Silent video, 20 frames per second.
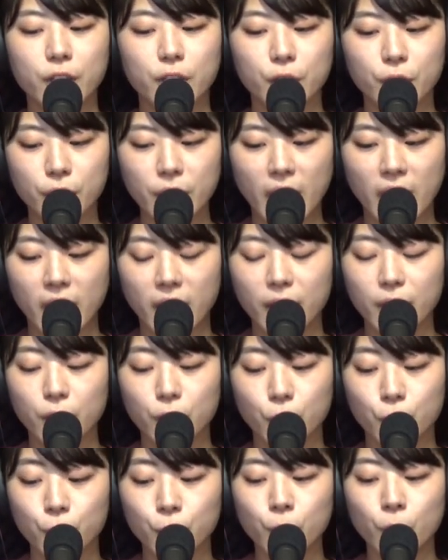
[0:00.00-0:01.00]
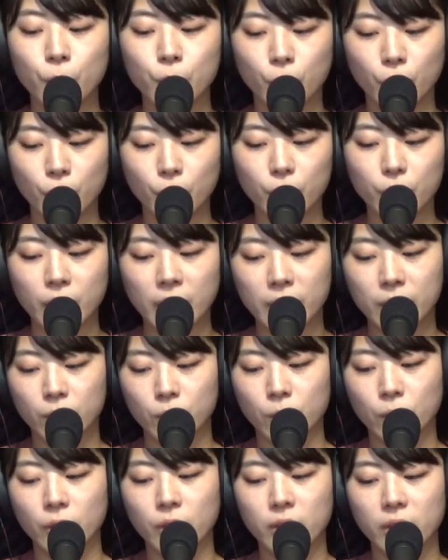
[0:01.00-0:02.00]
湯や湯殿な
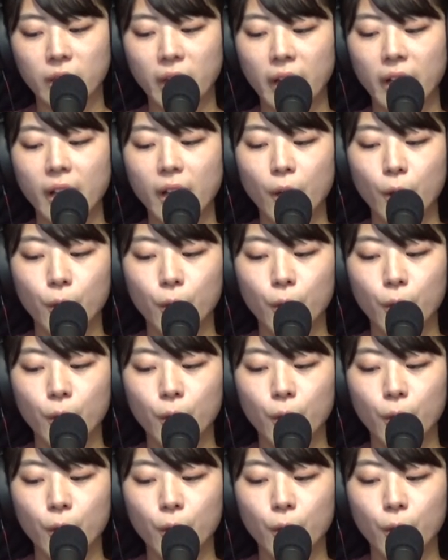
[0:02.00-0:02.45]
どといって